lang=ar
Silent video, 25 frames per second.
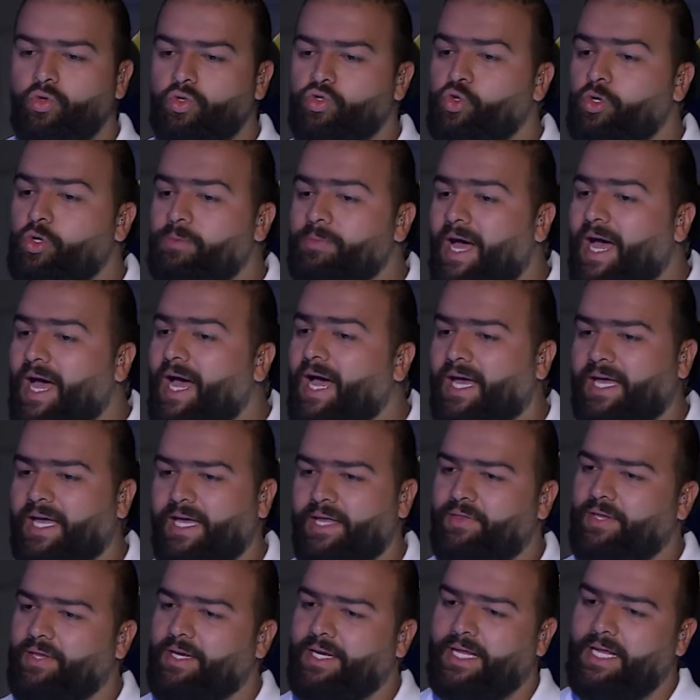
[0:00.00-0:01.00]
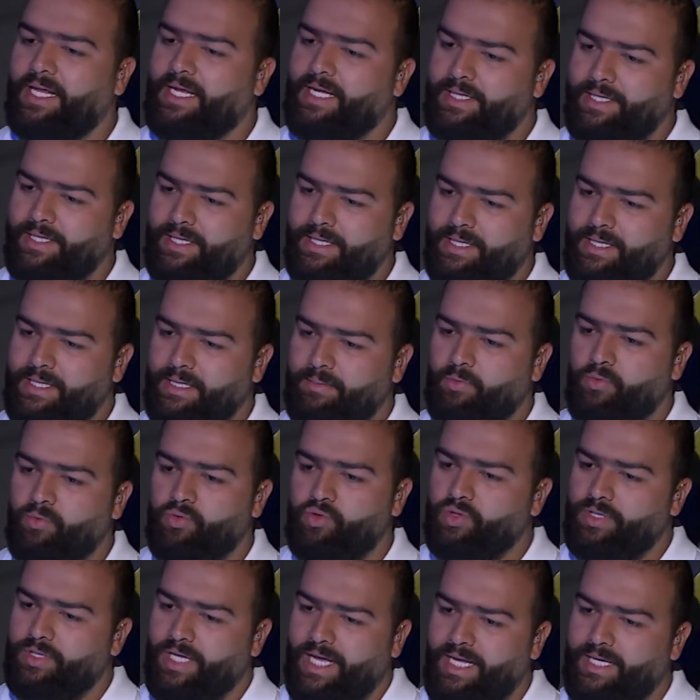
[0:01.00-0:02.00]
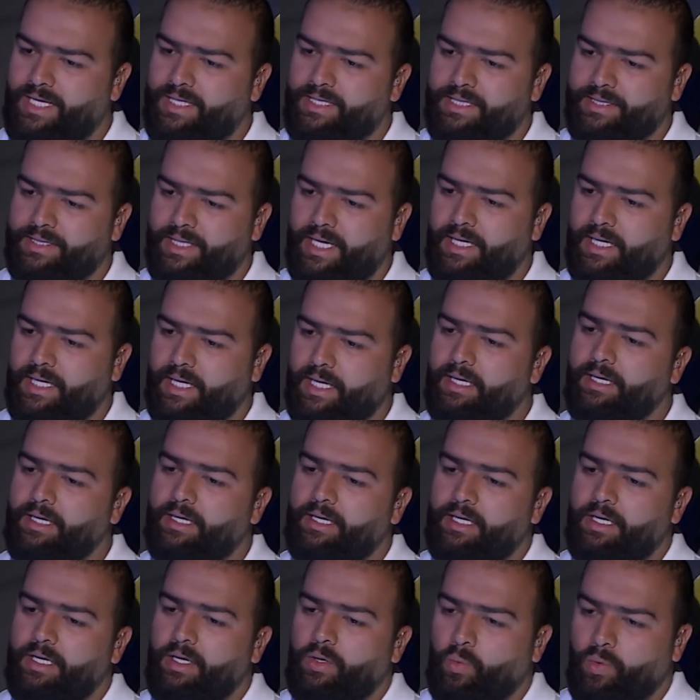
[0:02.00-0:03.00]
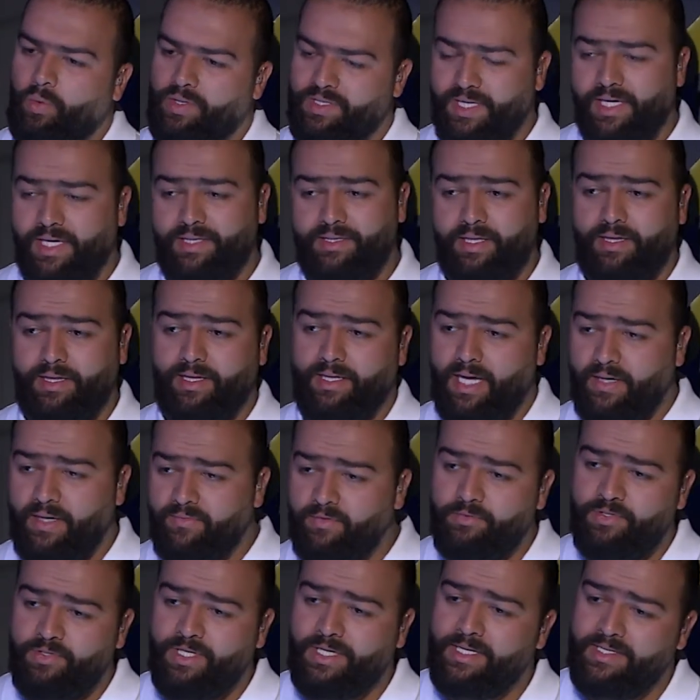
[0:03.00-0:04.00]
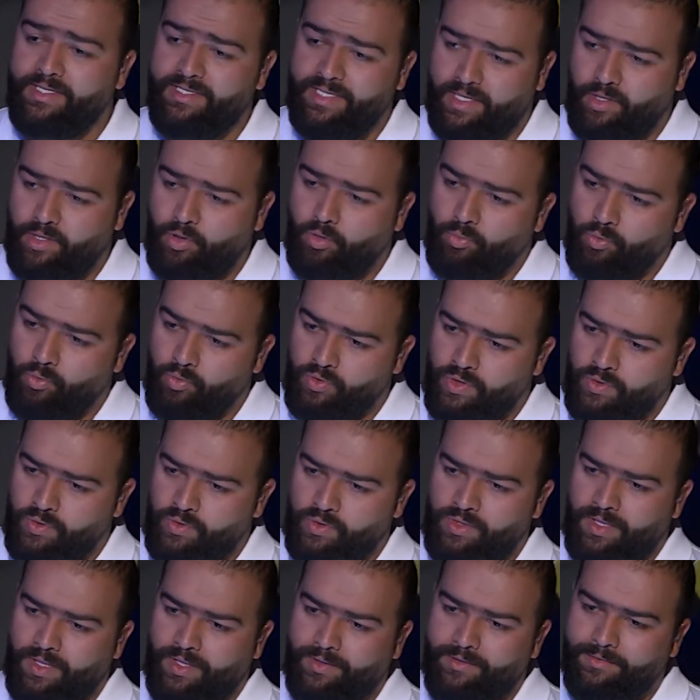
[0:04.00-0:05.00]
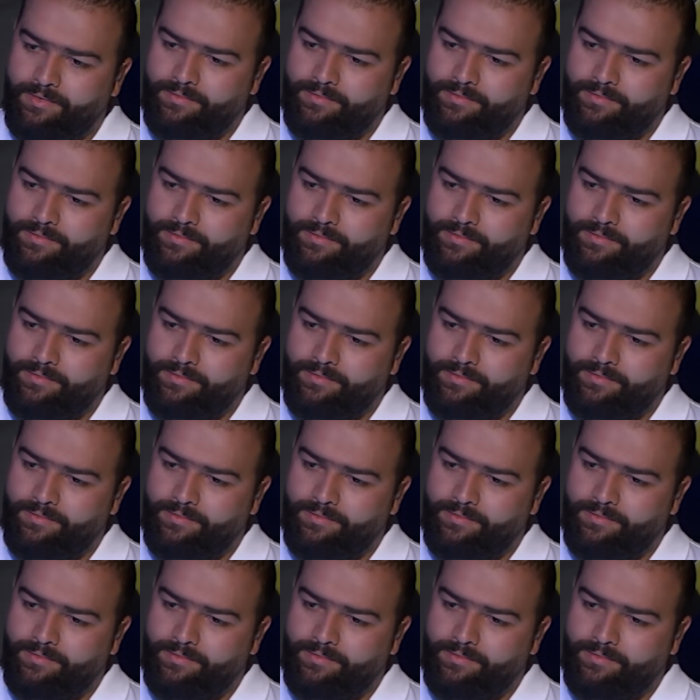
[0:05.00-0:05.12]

شو المآخذ اللي خلينا نحكي الموجوده حاليا على وزاره الثقافه بشكل سريع وموجز استاذ؟